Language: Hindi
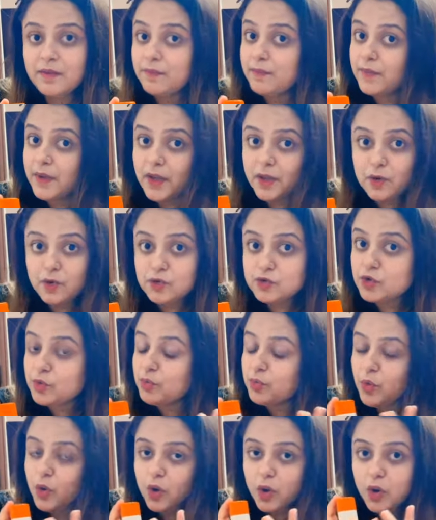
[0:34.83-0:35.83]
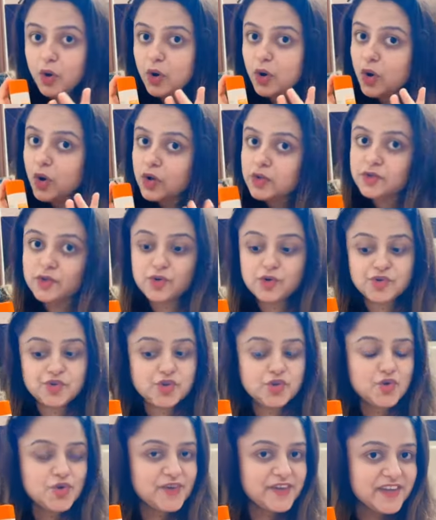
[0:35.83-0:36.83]
मेरे को तो बहुत खुशी
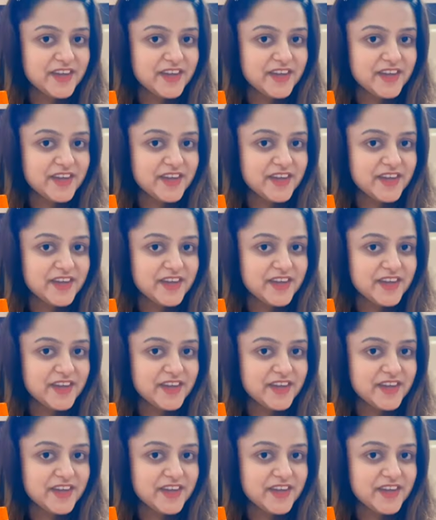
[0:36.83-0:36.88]
हुई है